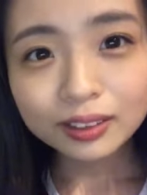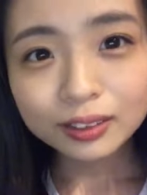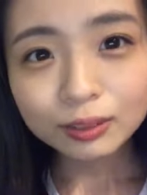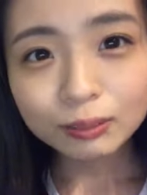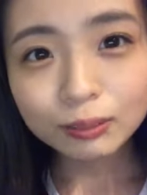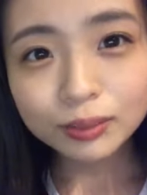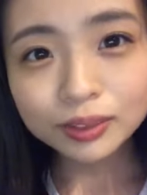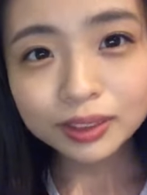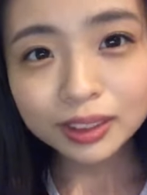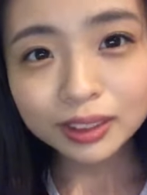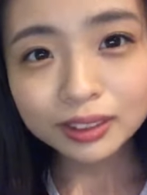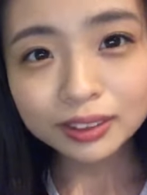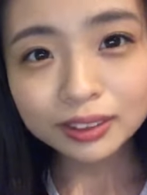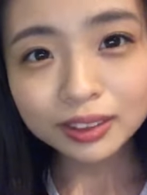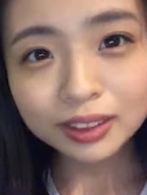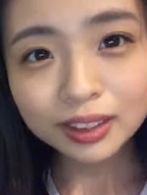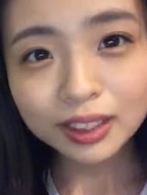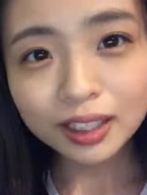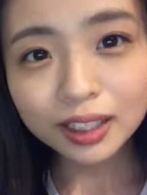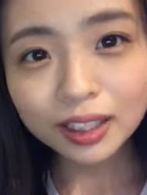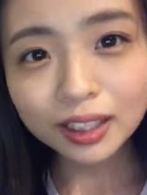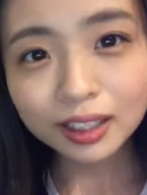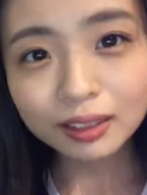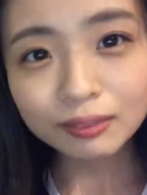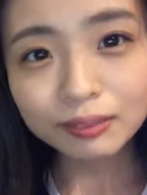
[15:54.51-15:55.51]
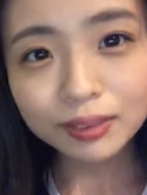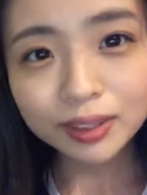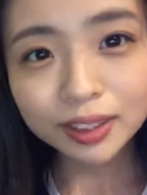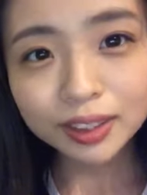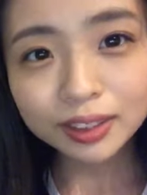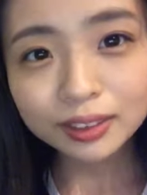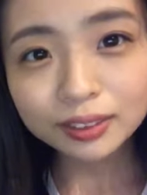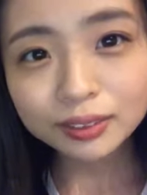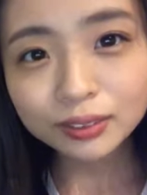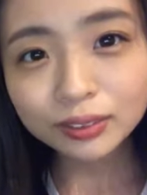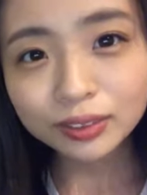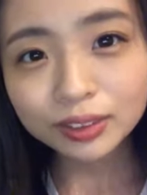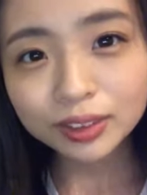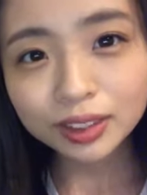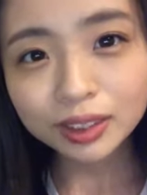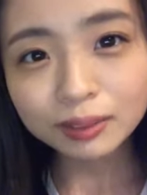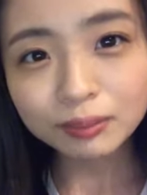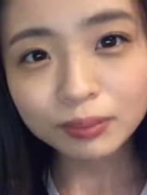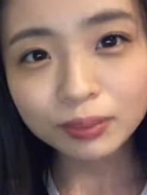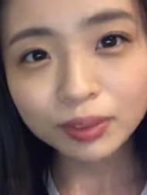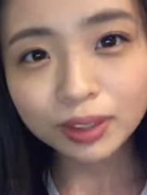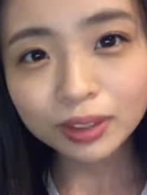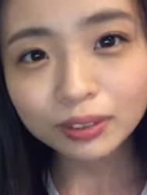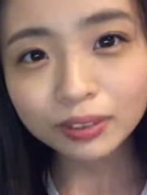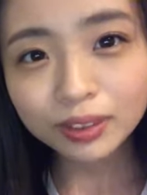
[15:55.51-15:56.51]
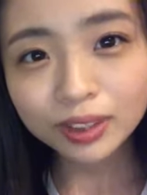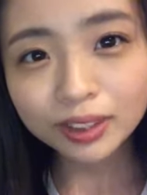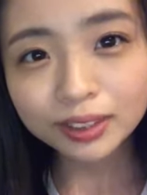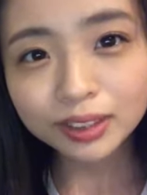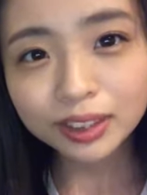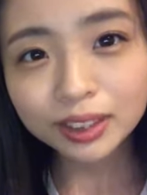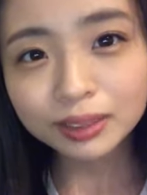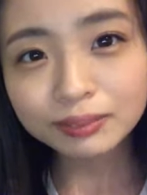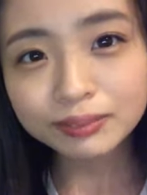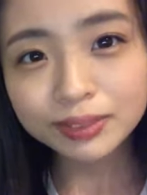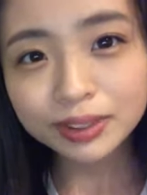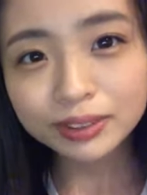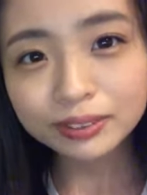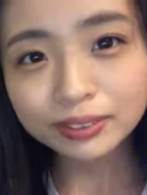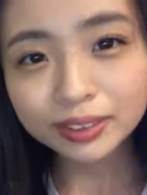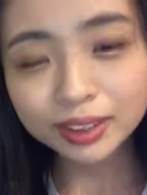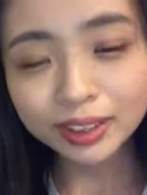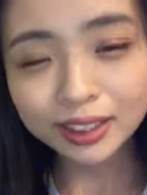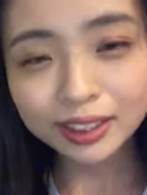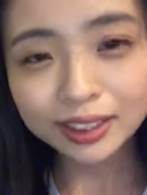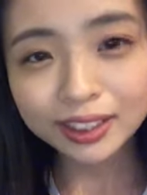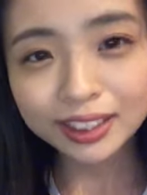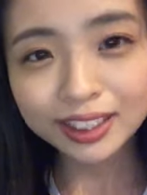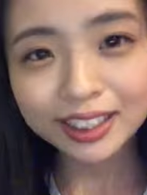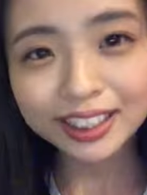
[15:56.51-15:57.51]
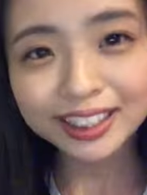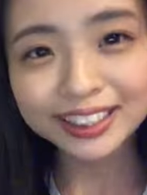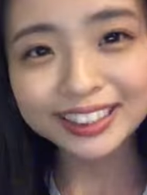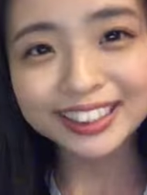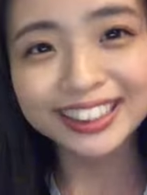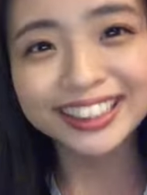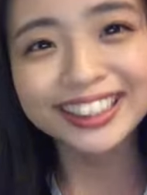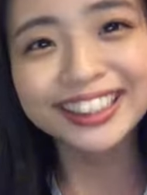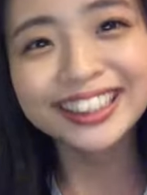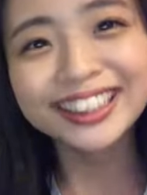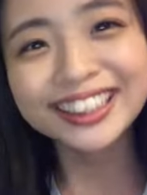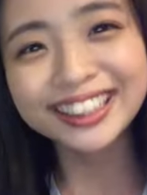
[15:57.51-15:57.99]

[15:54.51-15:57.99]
ともさんあ暴れると言っても他の方に迷惑かけない範囲で